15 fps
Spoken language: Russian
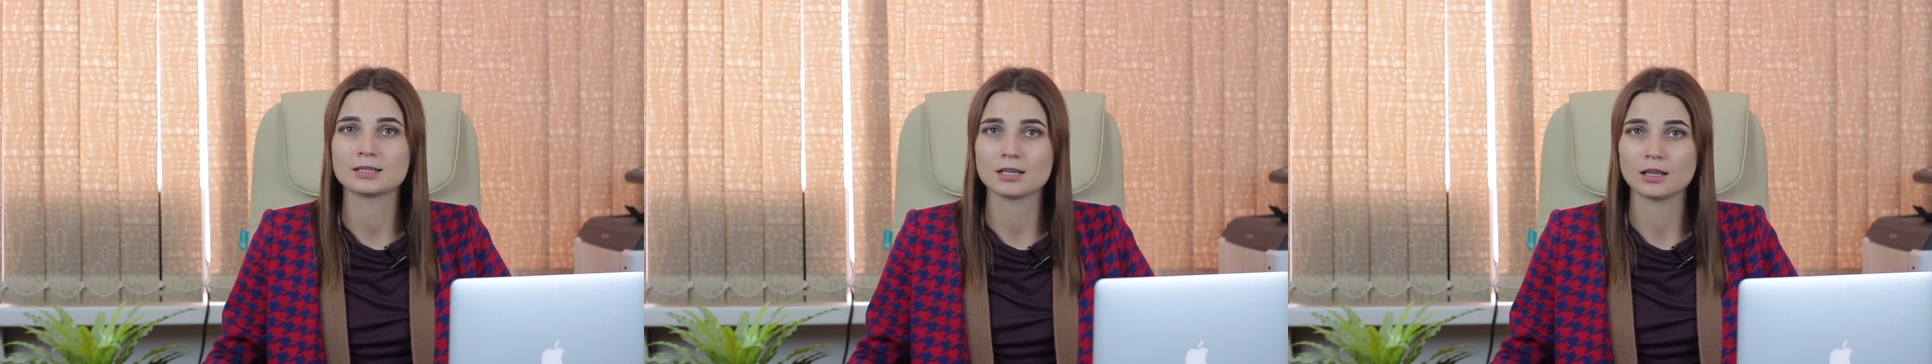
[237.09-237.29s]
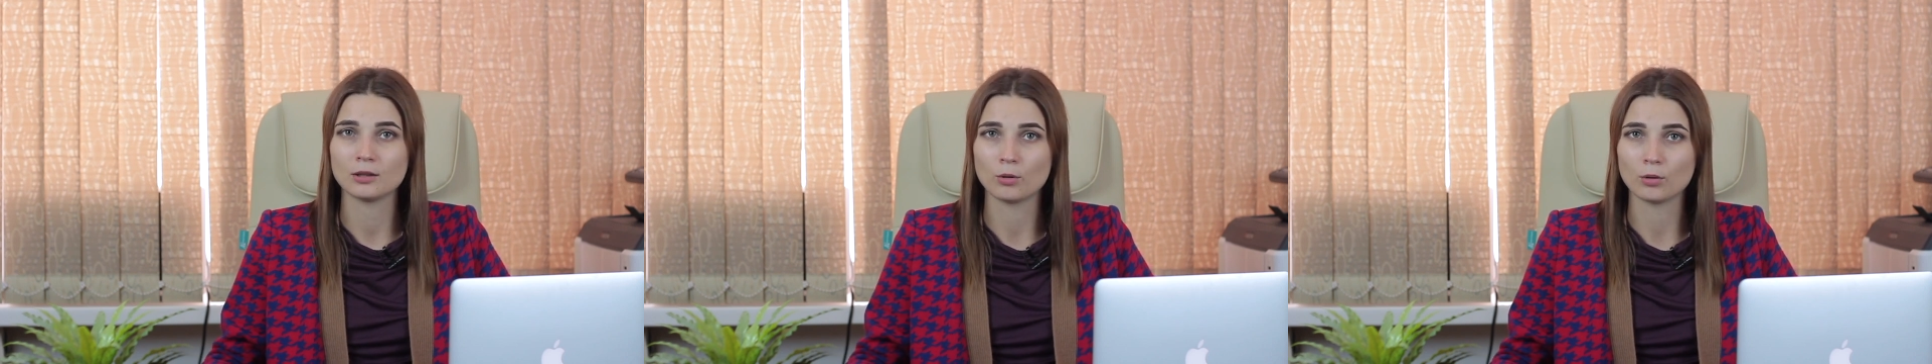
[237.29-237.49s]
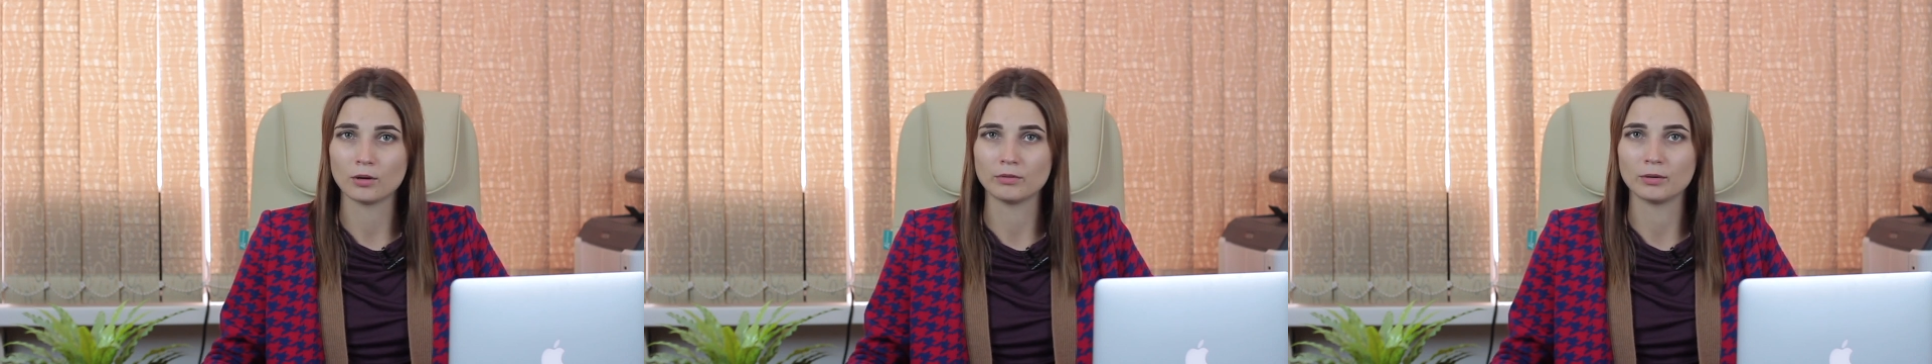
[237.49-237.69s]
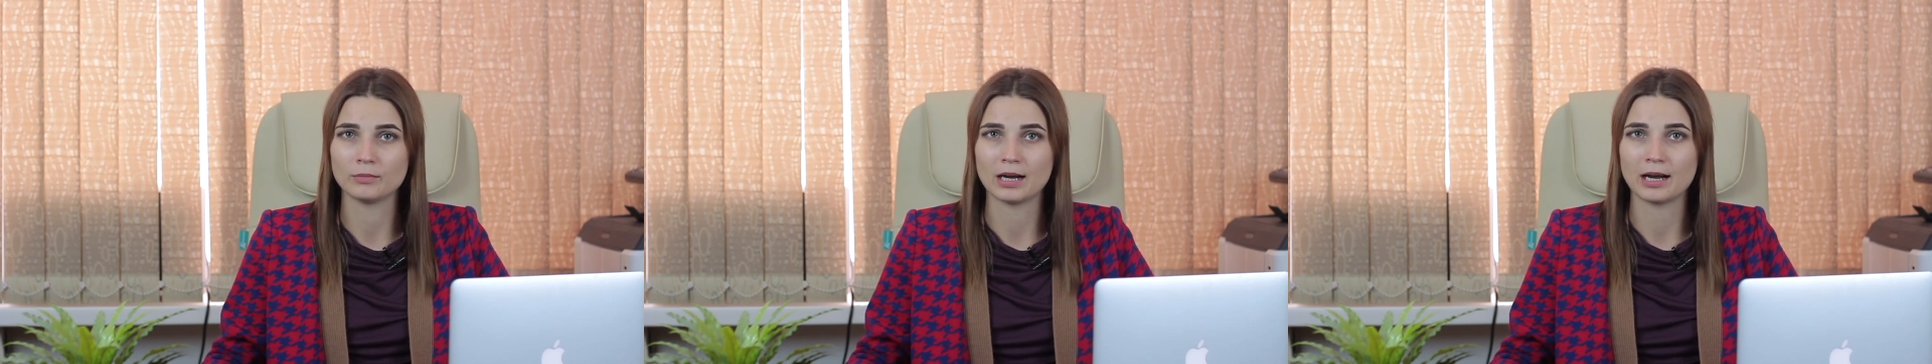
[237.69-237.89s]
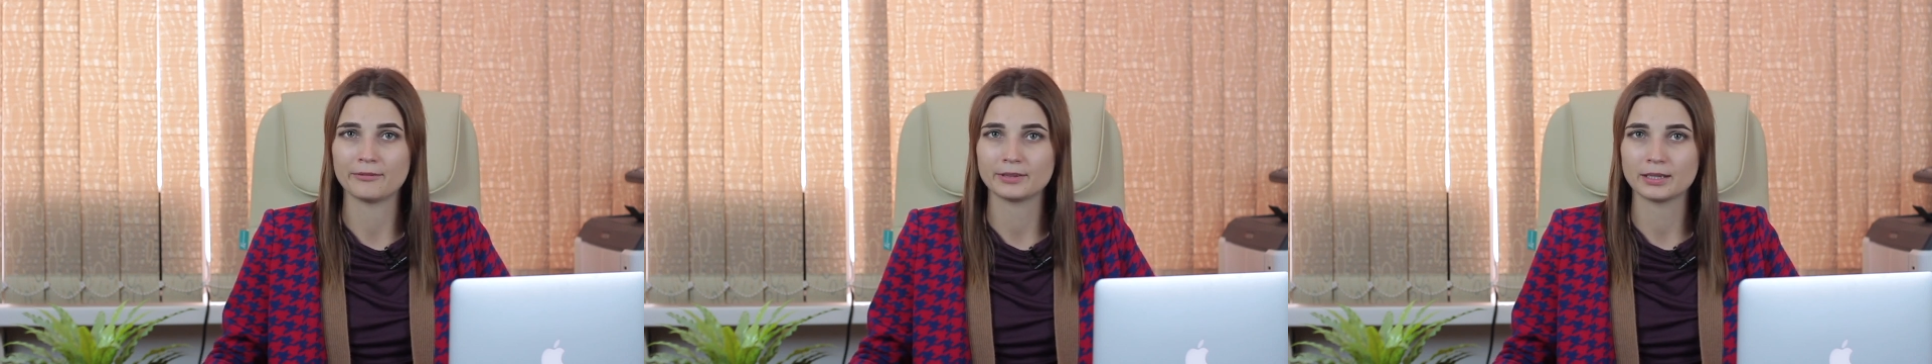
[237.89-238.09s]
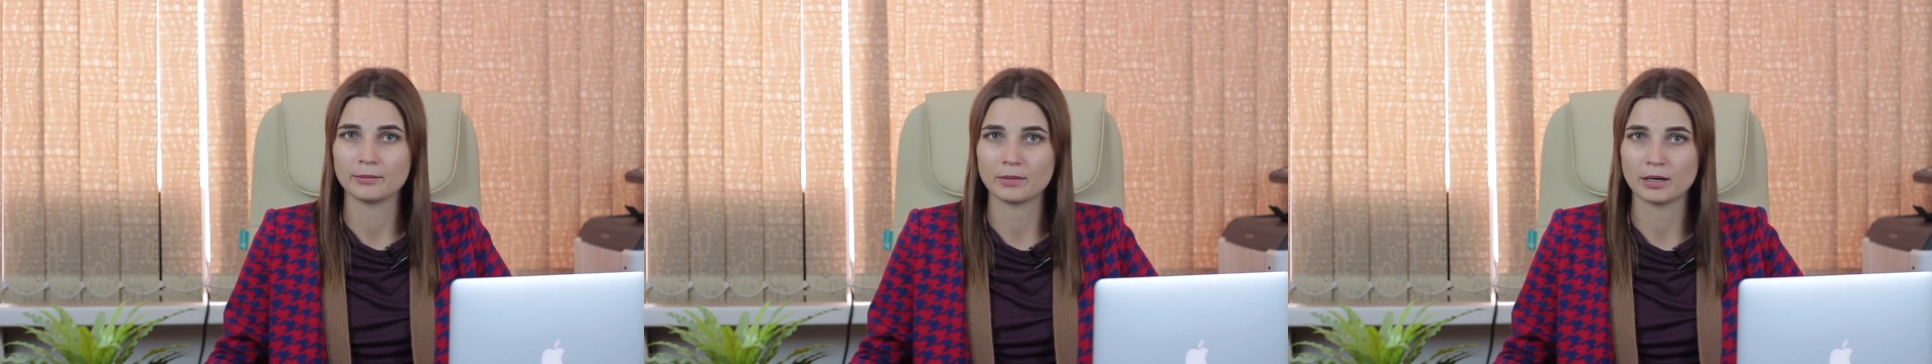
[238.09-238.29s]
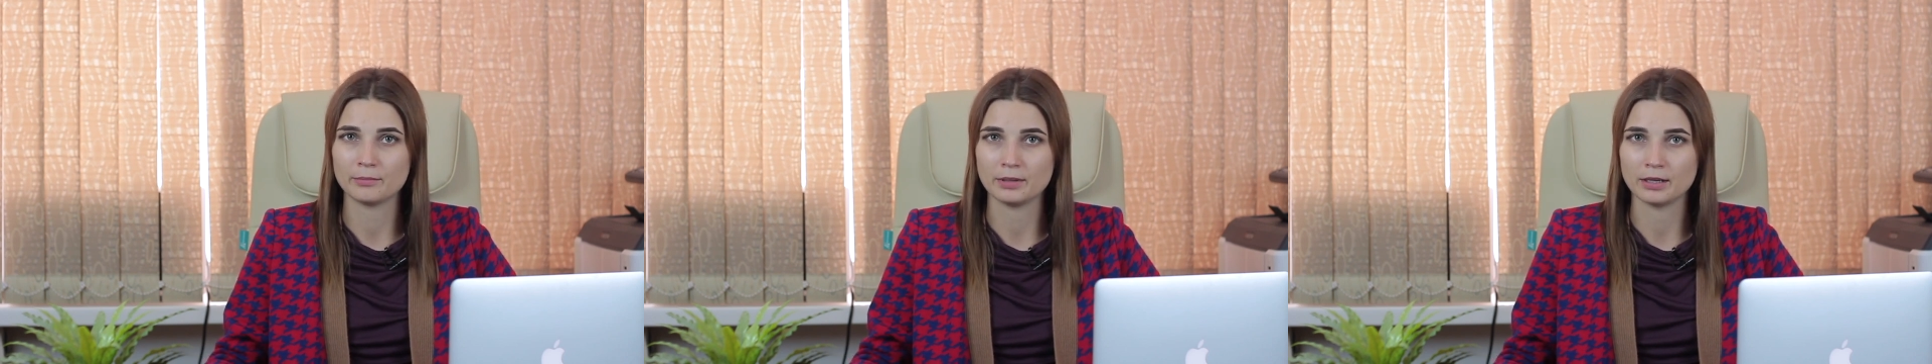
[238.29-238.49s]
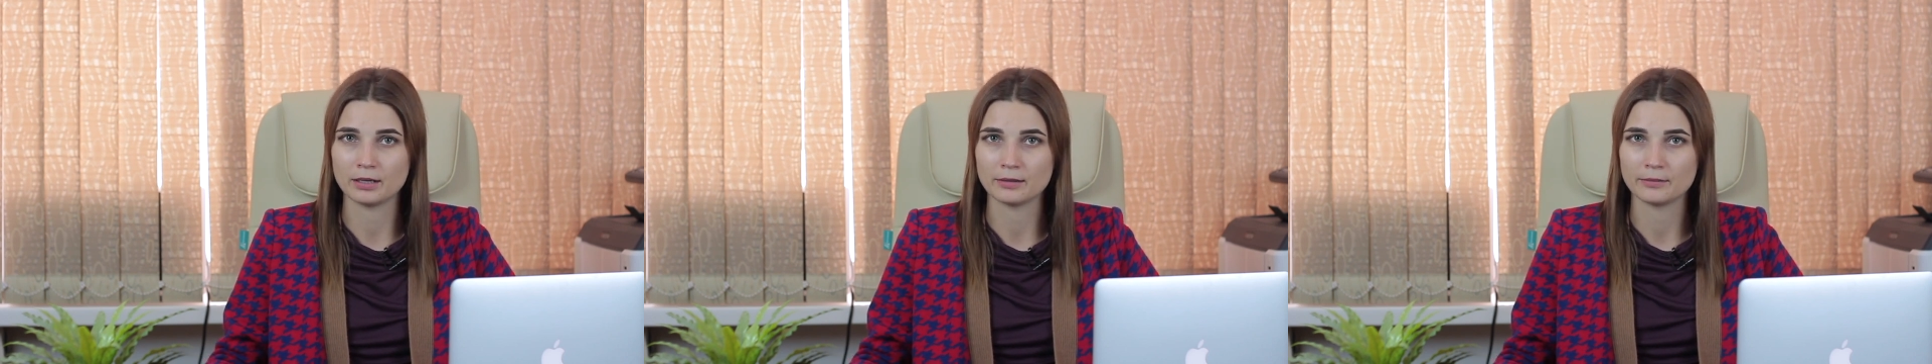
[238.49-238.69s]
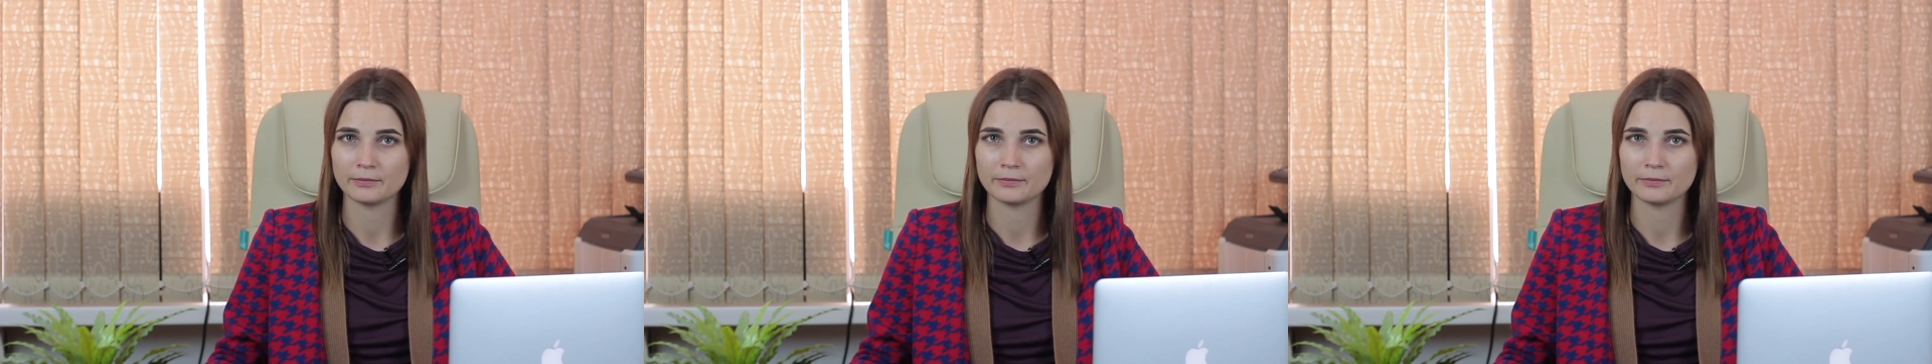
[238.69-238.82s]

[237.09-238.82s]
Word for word: залоговым, автомобиль.